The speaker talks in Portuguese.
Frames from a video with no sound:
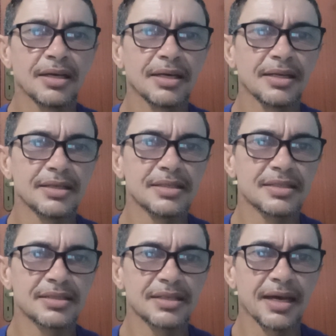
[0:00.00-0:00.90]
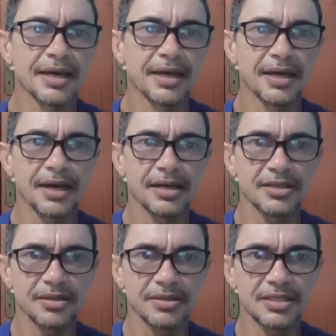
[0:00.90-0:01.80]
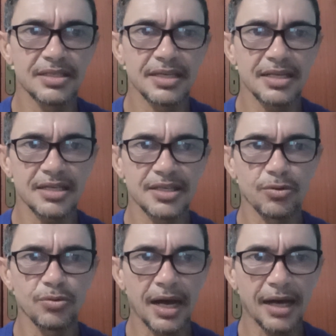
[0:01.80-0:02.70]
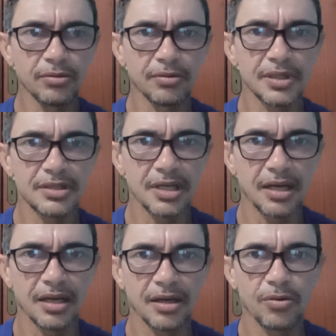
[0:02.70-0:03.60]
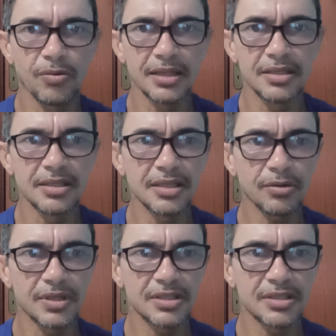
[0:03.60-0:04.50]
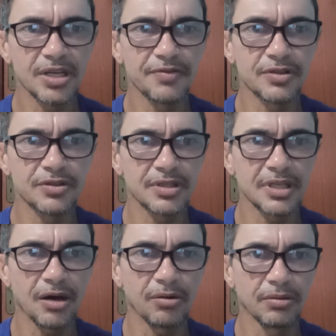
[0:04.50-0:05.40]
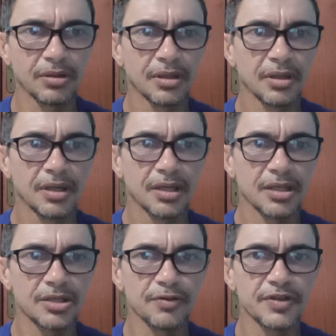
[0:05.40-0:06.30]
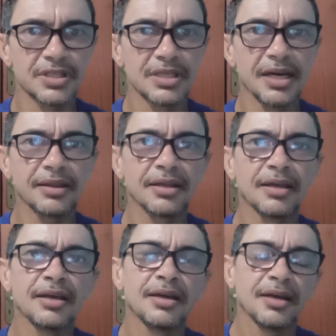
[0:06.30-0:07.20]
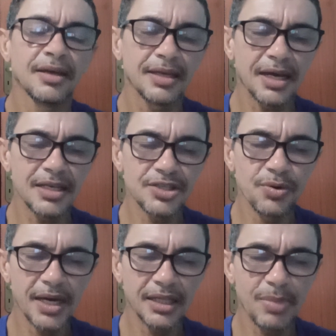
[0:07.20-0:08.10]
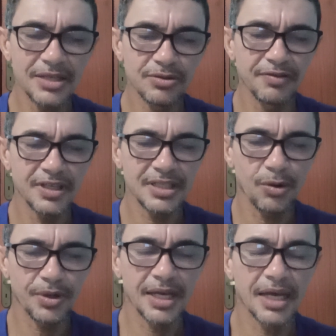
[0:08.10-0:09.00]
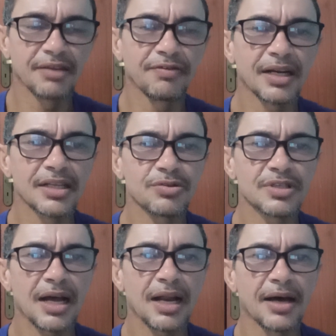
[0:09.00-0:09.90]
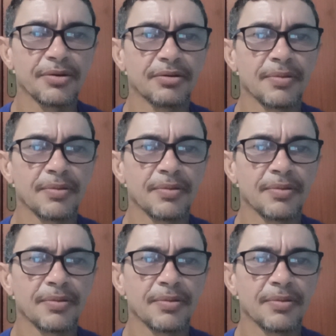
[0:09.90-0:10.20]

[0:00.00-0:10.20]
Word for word: eles é, se sente assegurado com essa quantia, com esse benefício social insuficiente. E aí, se o renda básica universal, que é equivalente a um salário,